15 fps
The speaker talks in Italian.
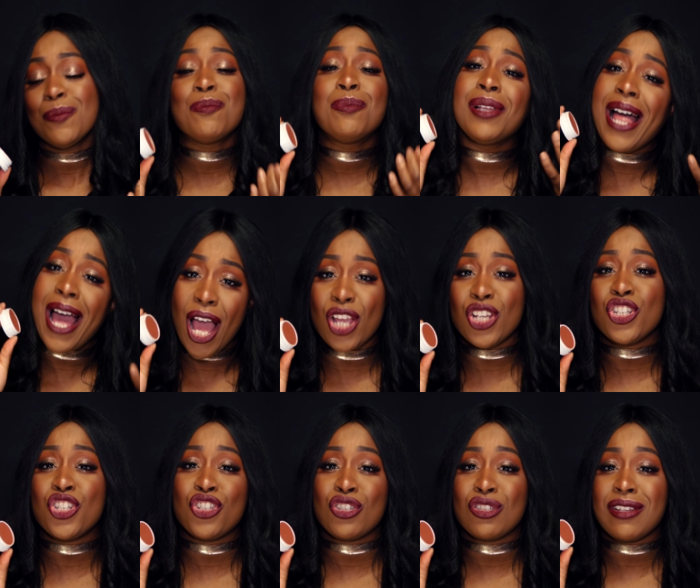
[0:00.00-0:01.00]

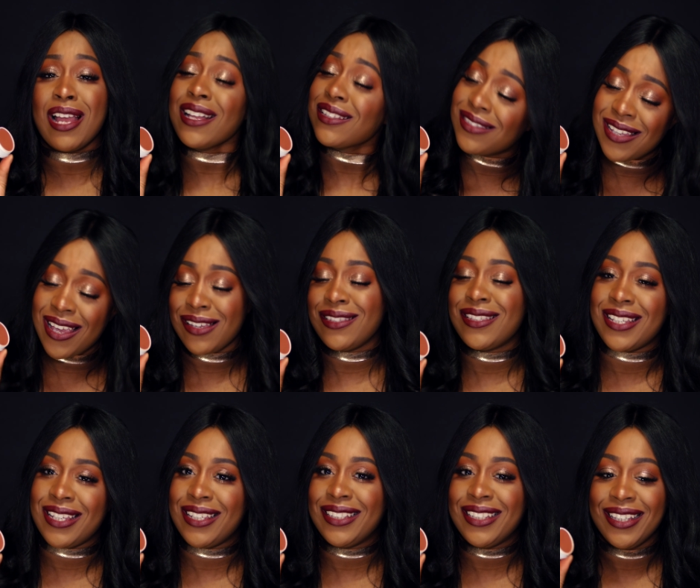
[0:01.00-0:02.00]
blush
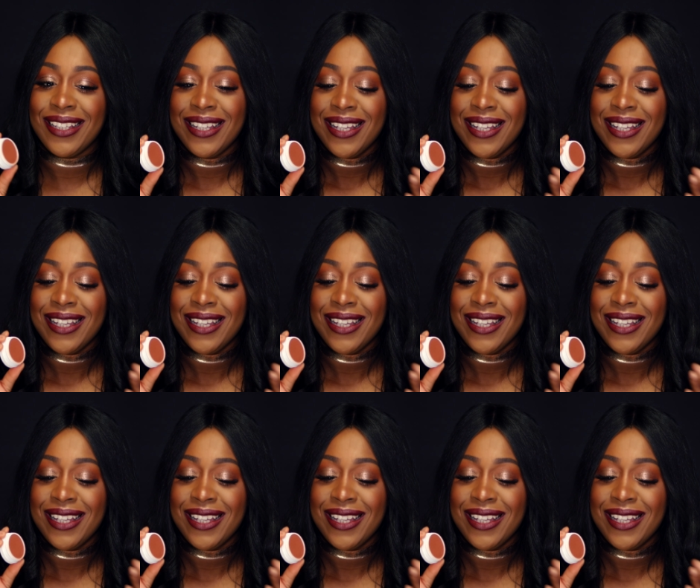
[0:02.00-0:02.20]
addicted